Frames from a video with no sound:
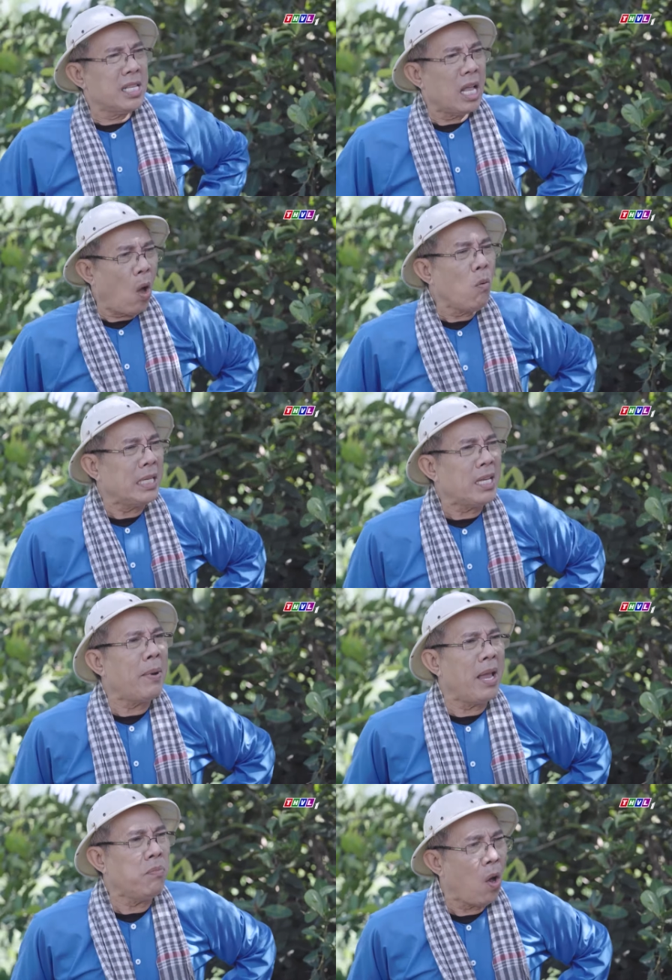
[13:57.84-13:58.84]
người ta tốt vậy
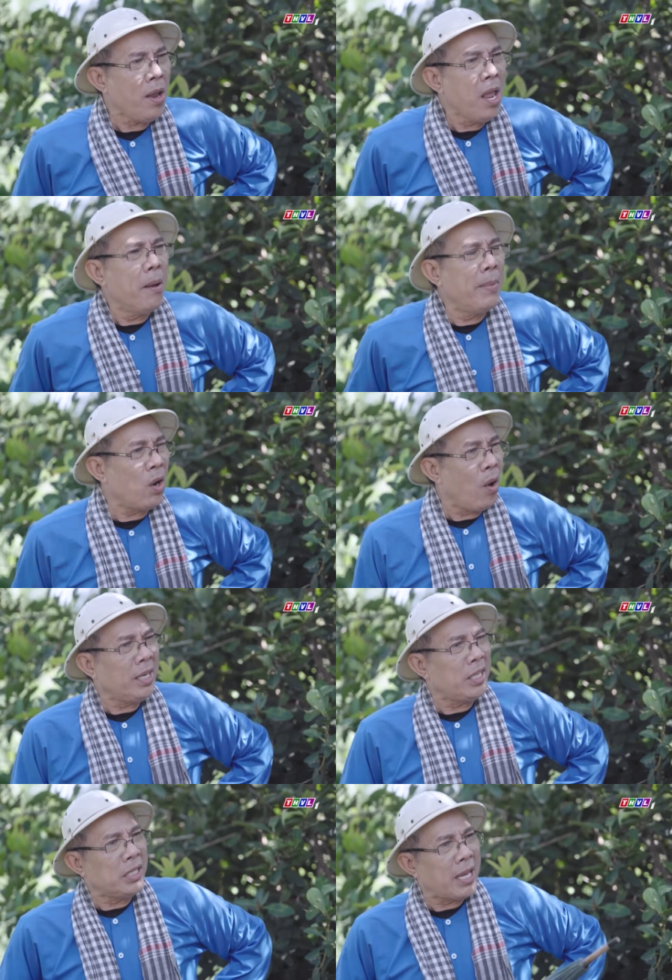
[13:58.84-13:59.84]
sao mày không nói mày
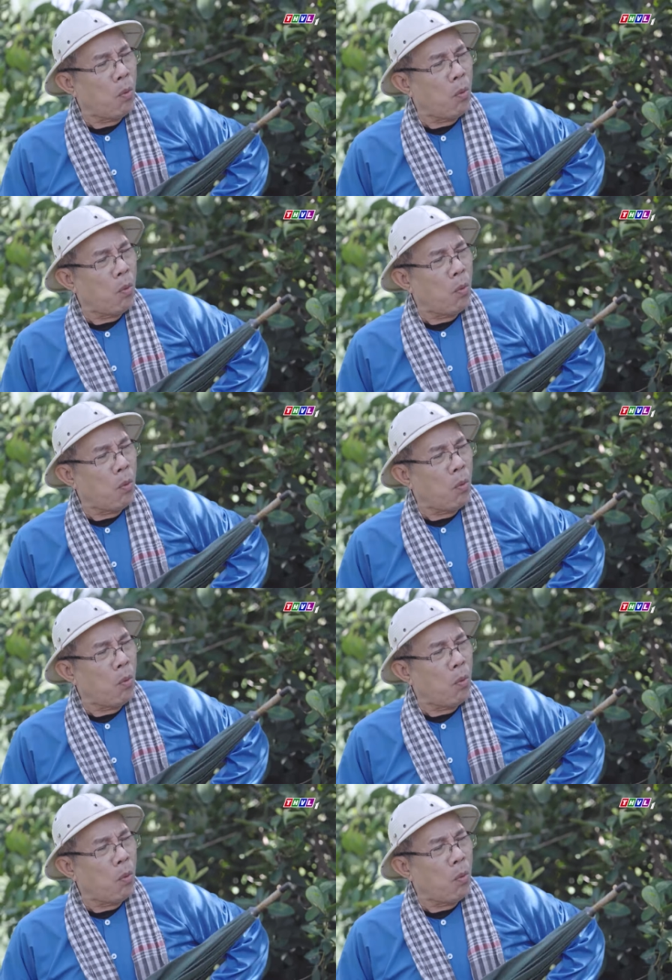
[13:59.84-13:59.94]
nói cái chuyện